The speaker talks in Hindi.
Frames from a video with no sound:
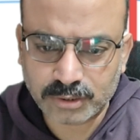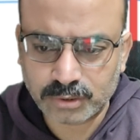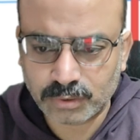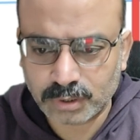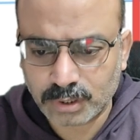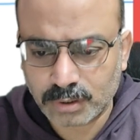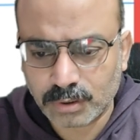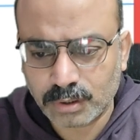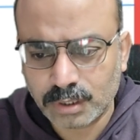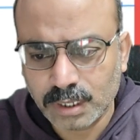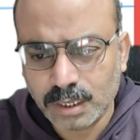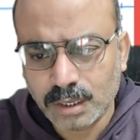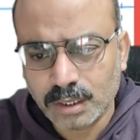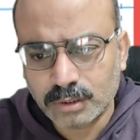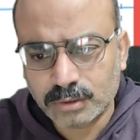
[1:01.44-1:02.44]
तीन सौ की कॉल
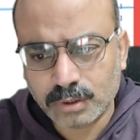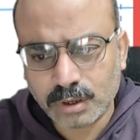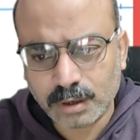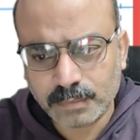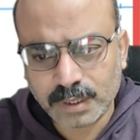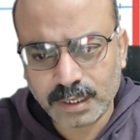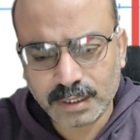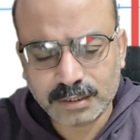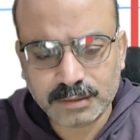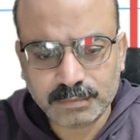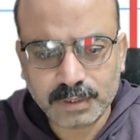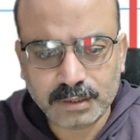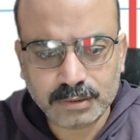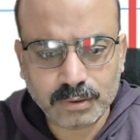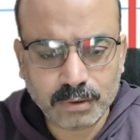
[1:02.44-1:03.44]
तो हमें
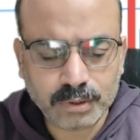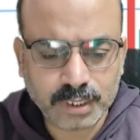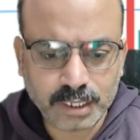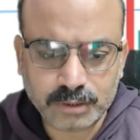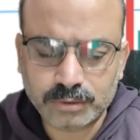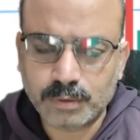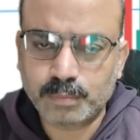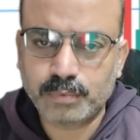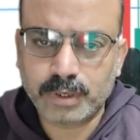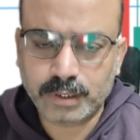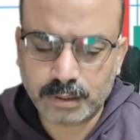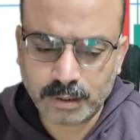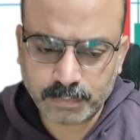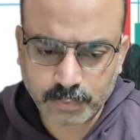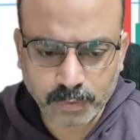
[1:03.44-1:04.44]
इसमें सौ डेढ़ सौ
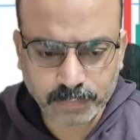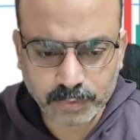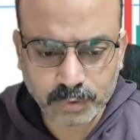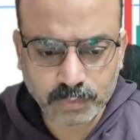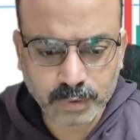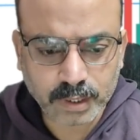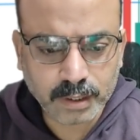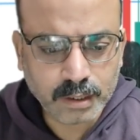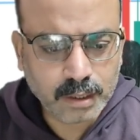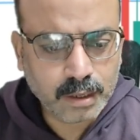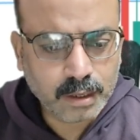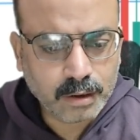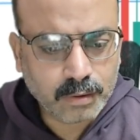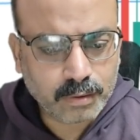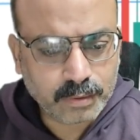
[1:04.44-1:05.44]
पॉइंट का प्रॉफिट हुआ
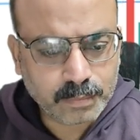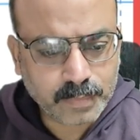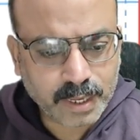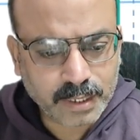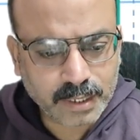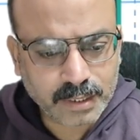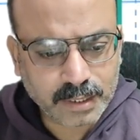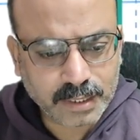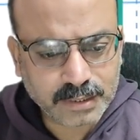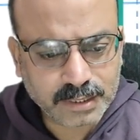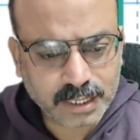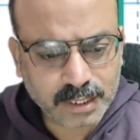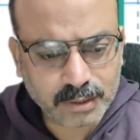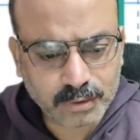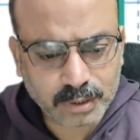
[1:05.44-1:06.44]
और मैंने
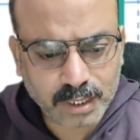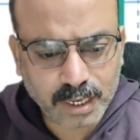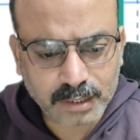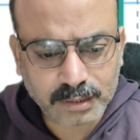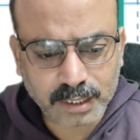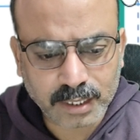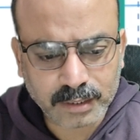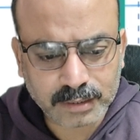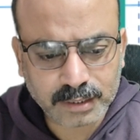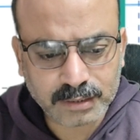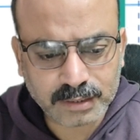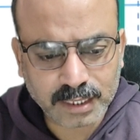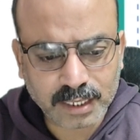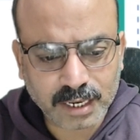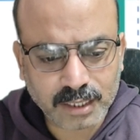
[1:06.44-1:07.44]
नीचे की ओर कहा था कि
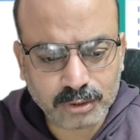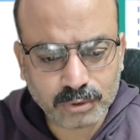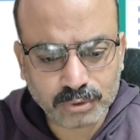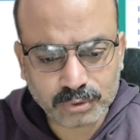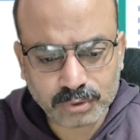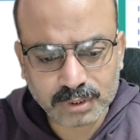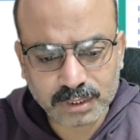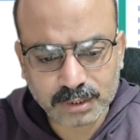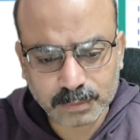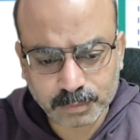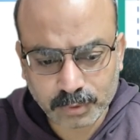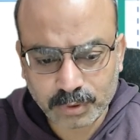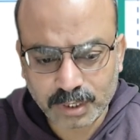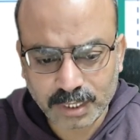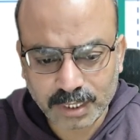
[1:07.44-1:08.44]
तेरह दो सौ से
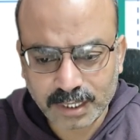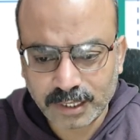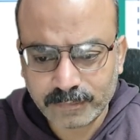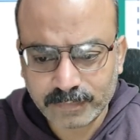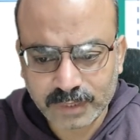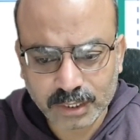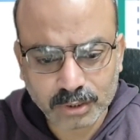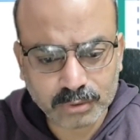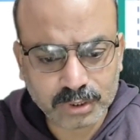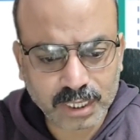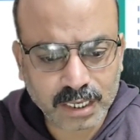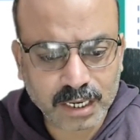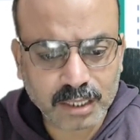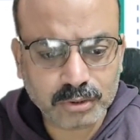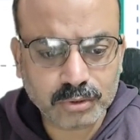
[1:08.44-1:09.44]
सपोर्ट लेगी तो
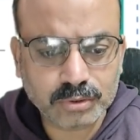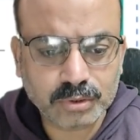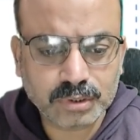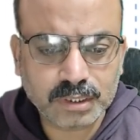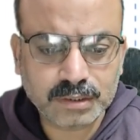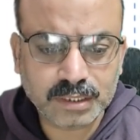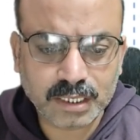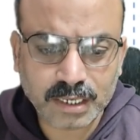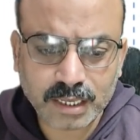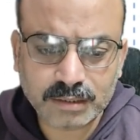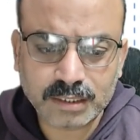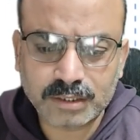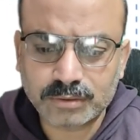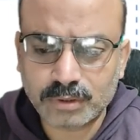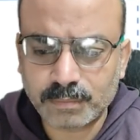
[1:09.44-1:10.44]
तेरह दो सौ से तेरह
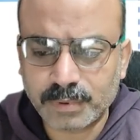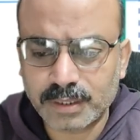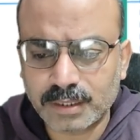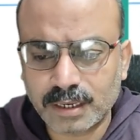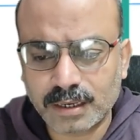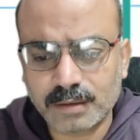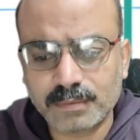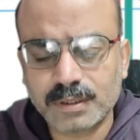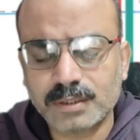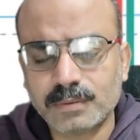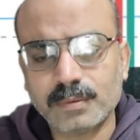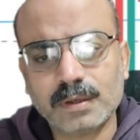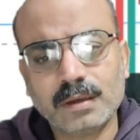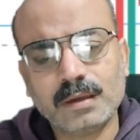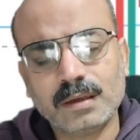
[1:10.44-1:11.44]
तीन सौ पंद्रह के बीच
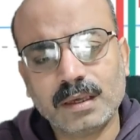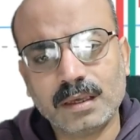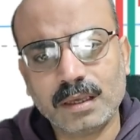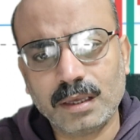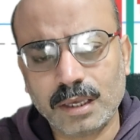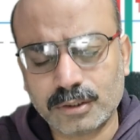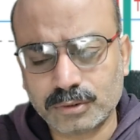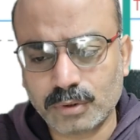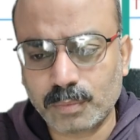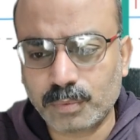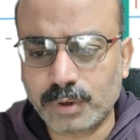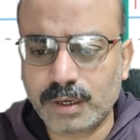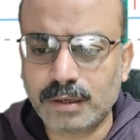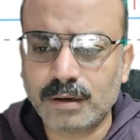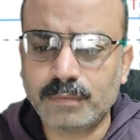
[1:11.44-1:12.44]
में एक सौ
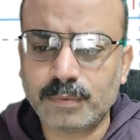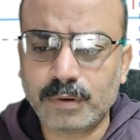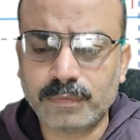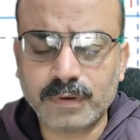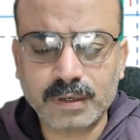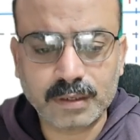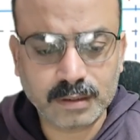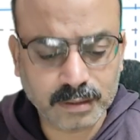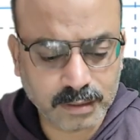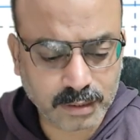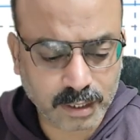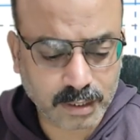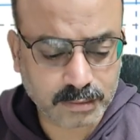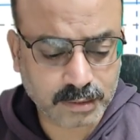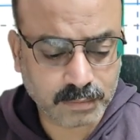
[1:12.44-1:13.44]
पॉइंट का प्रॉफिट
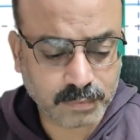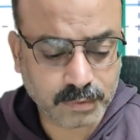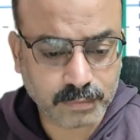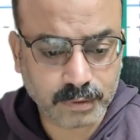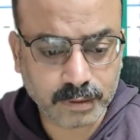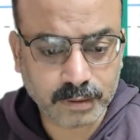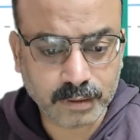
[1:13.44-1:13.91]
यहाँ से भी